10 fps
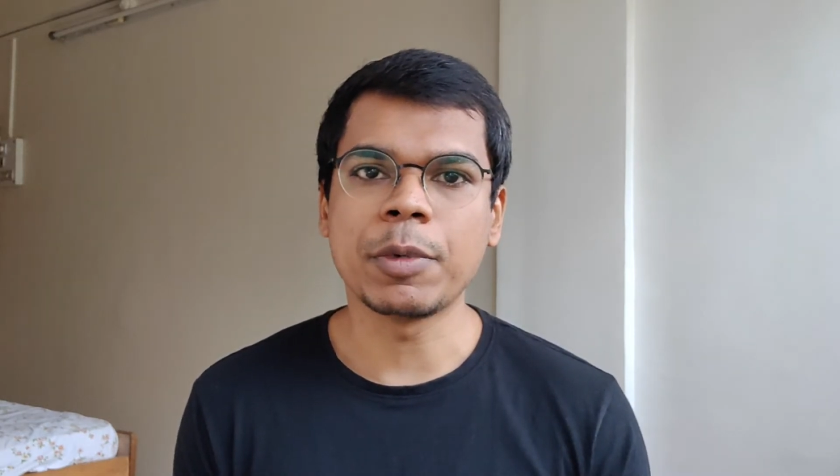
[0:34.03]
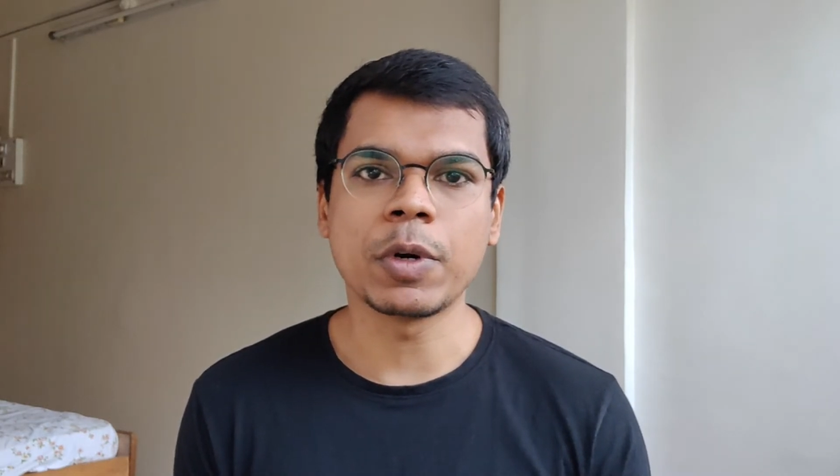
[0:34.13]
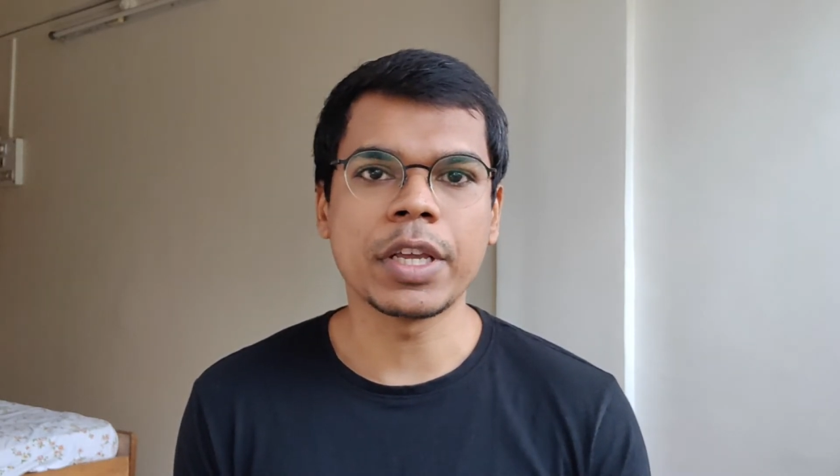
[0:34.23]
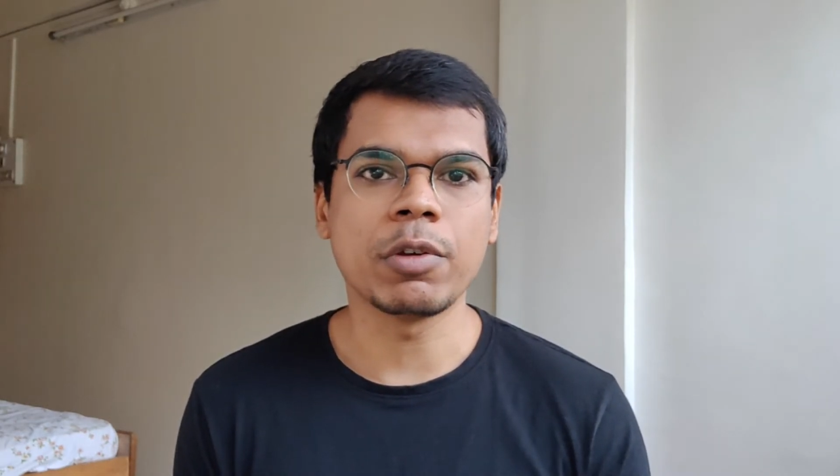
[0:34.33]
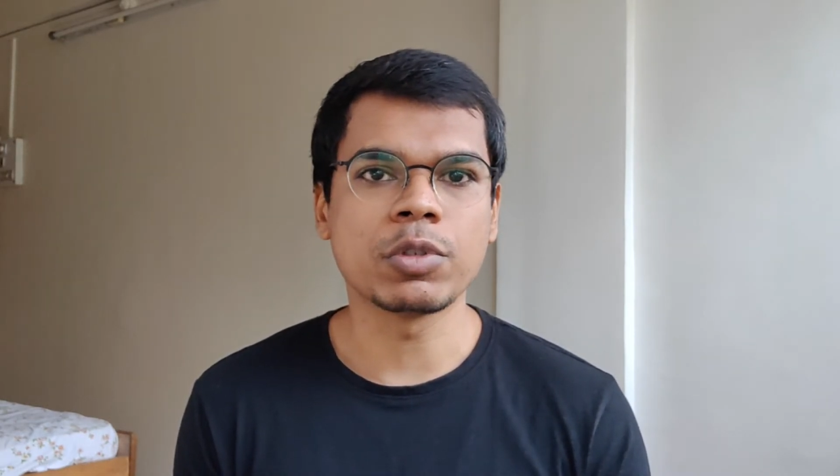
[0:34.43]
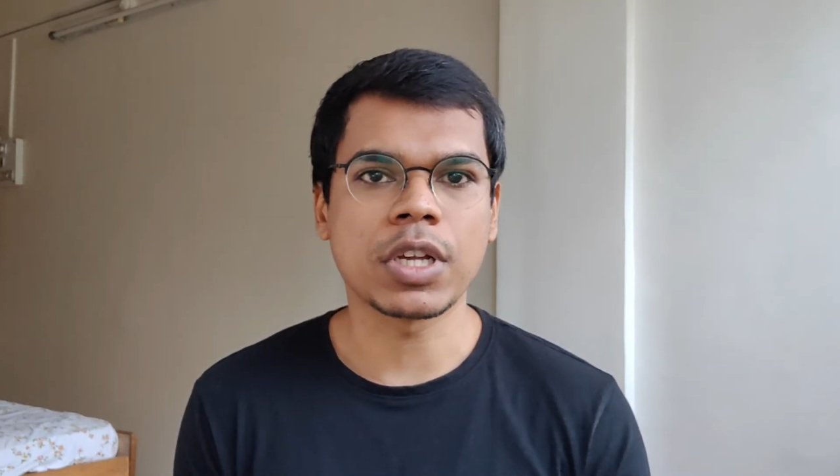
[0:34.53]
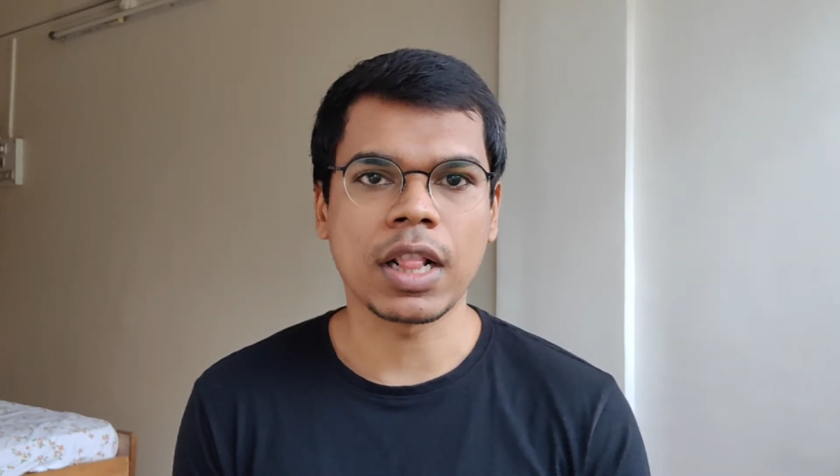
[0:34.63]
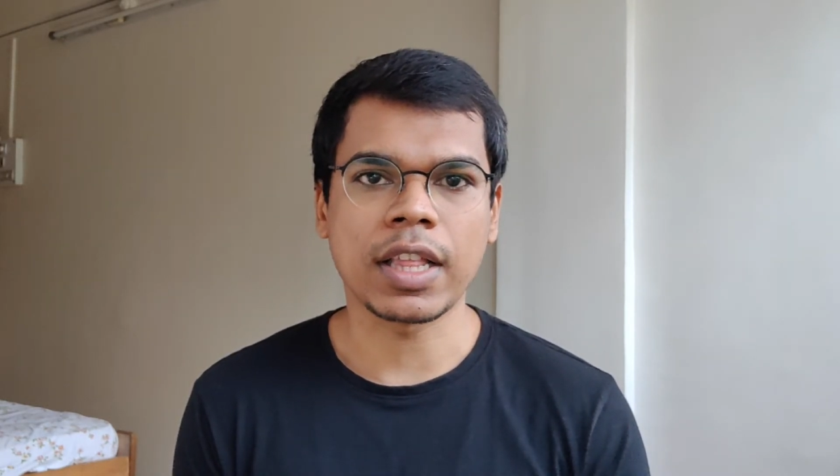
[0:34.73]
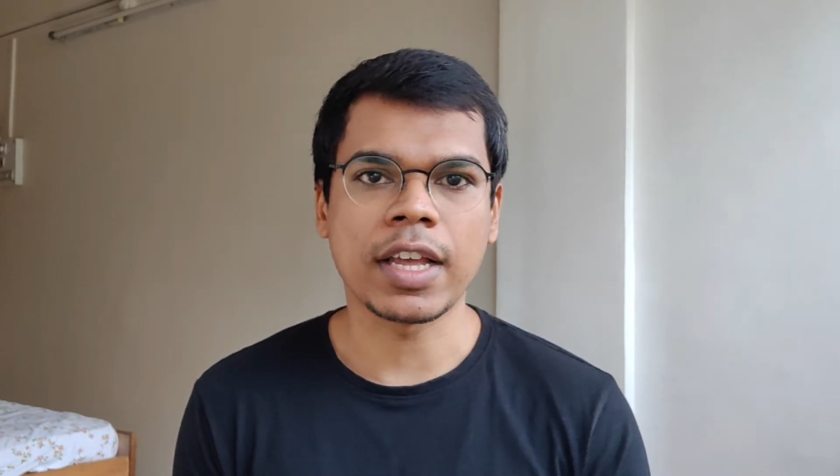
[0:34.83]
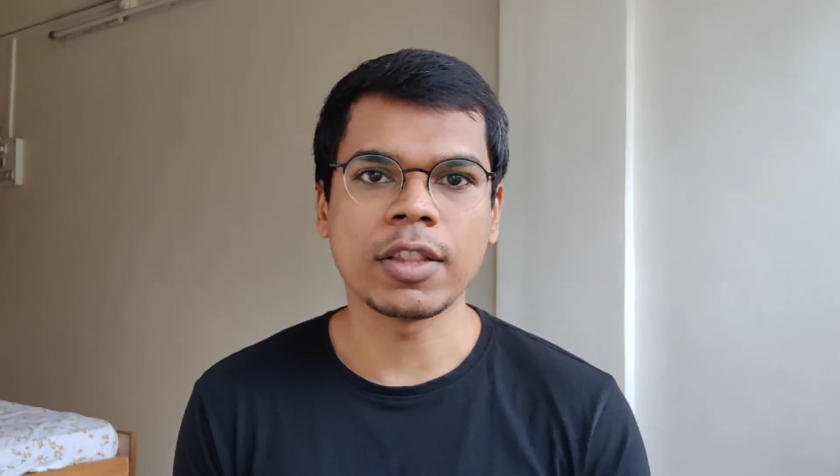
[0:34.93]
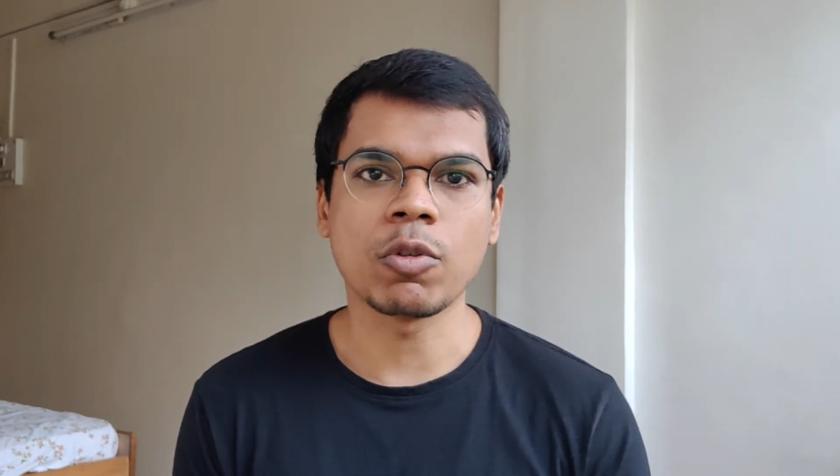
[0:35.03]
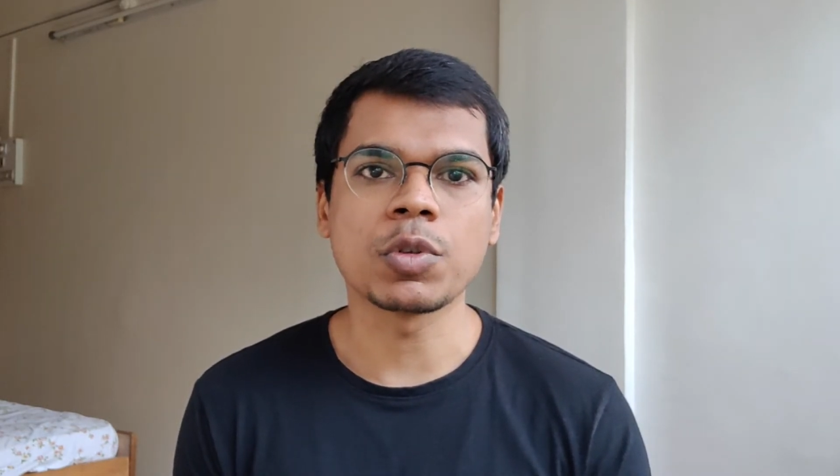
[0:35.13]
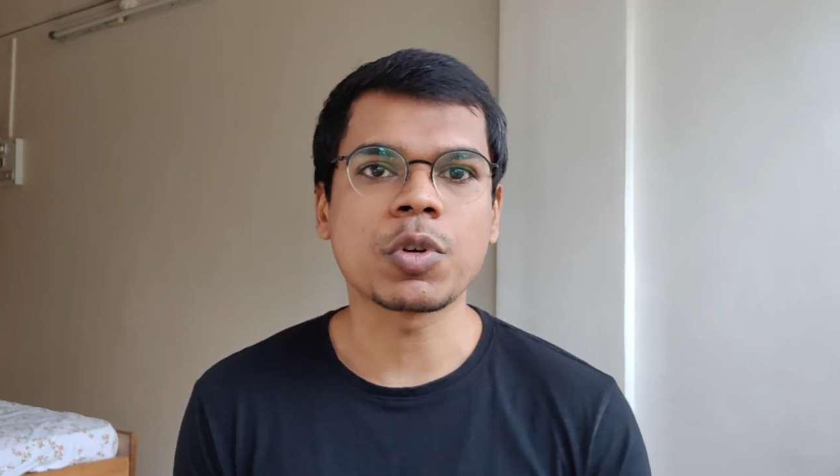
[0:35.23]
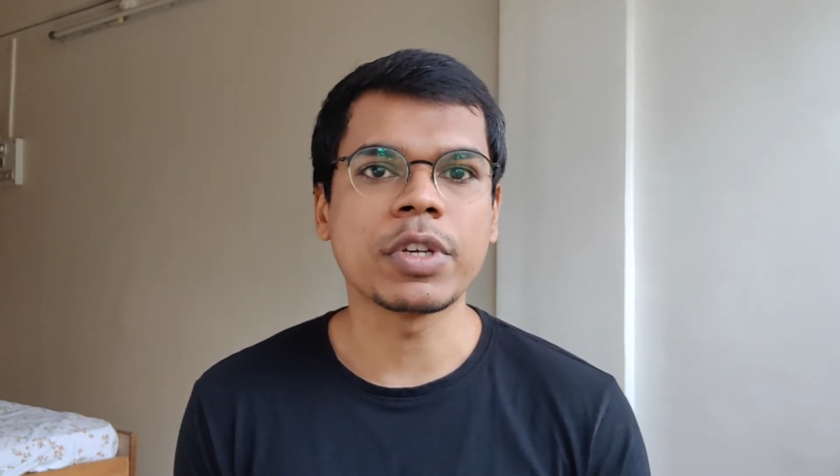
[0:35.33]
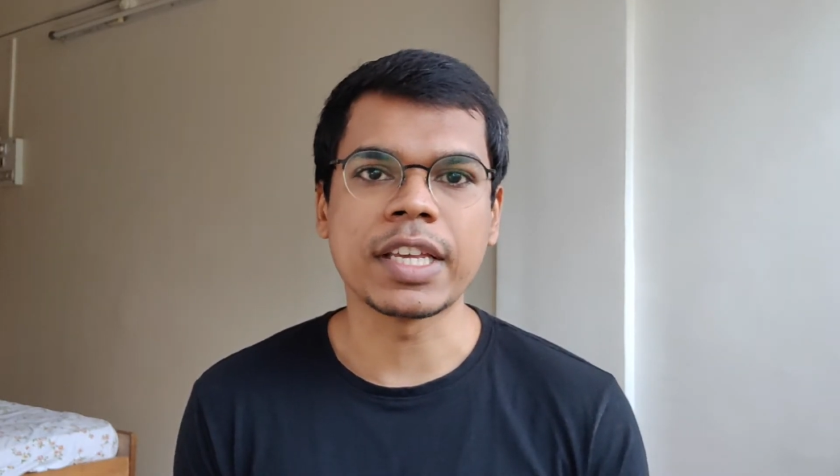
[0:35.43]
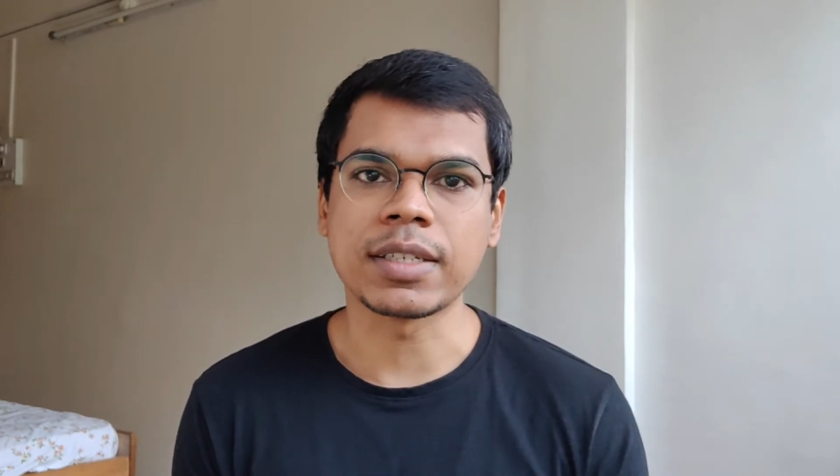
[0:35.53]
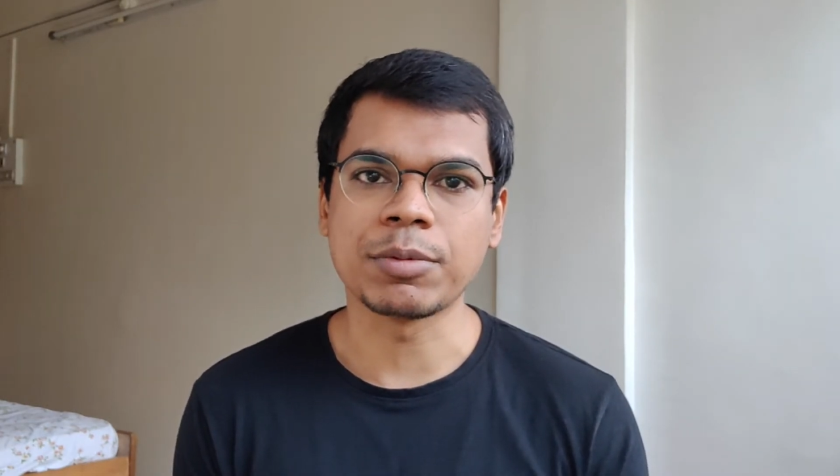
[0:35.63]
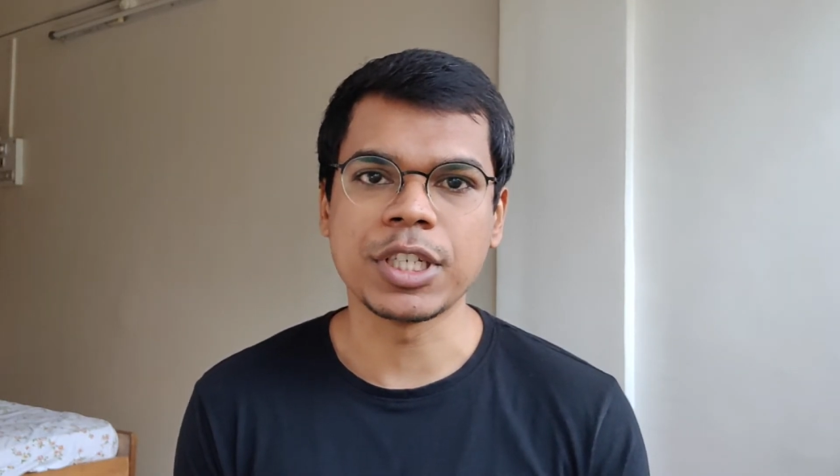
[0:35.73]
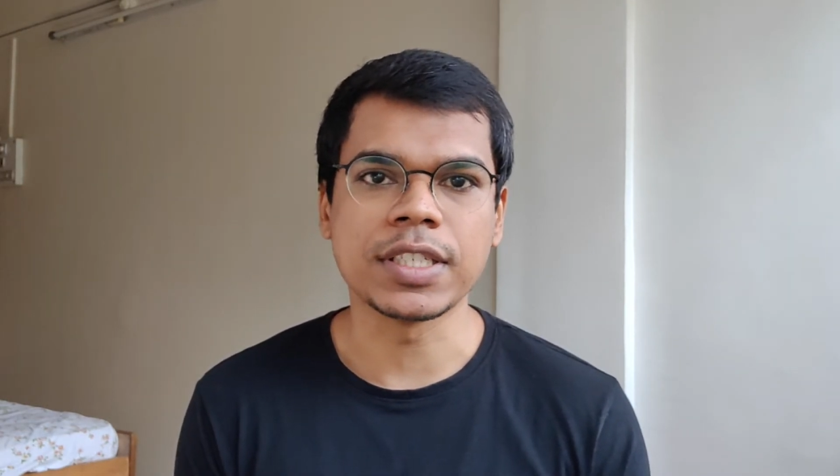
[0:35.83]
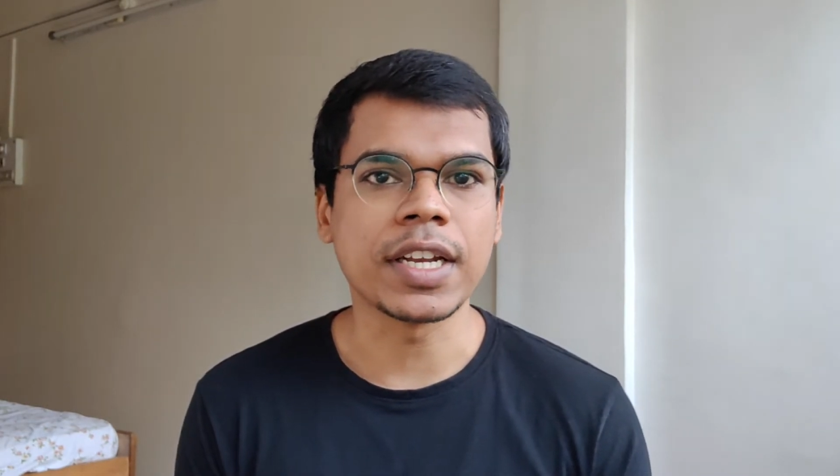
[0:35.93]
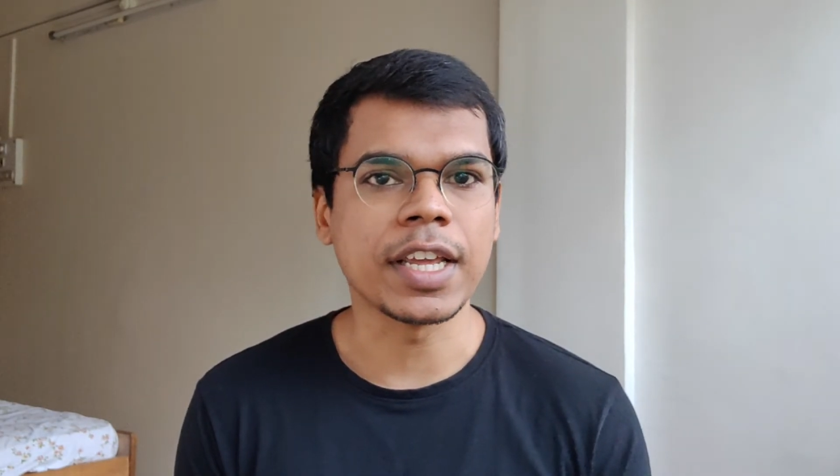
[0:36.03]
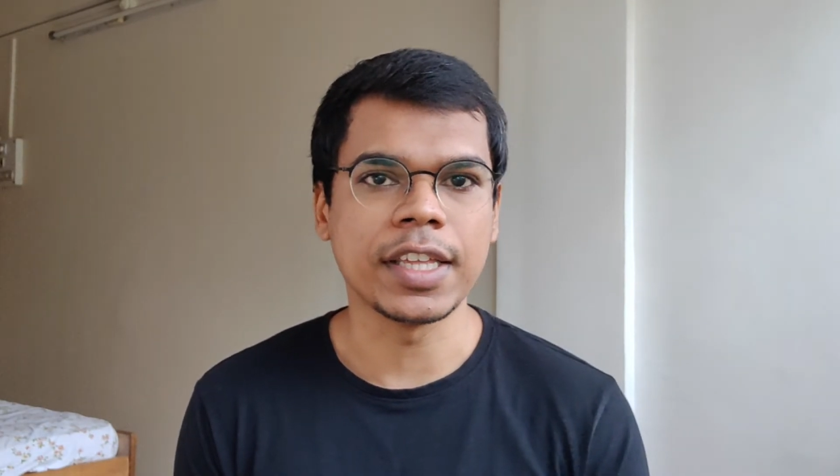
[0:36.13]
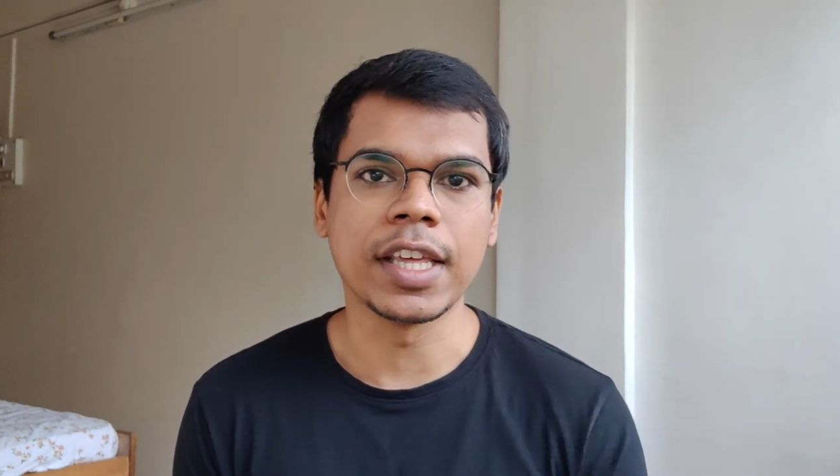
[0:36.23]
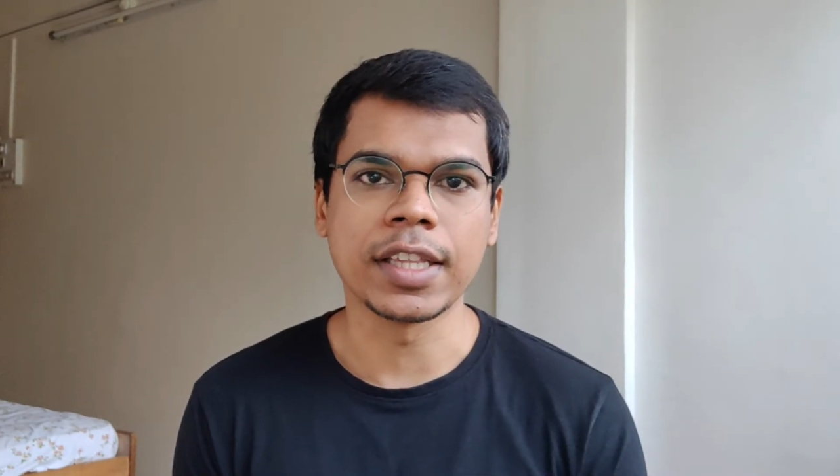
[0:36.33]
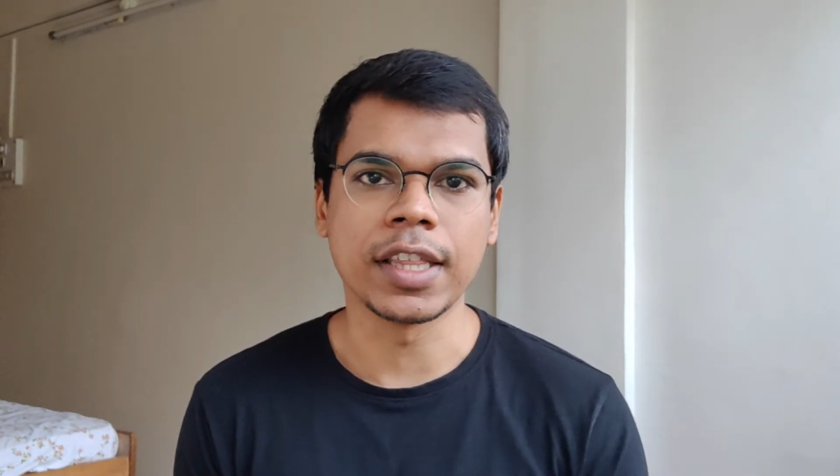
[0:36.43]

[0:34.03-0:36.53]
कंप्यूटर यूज करता है तो उसको ये सब चीजें नहीं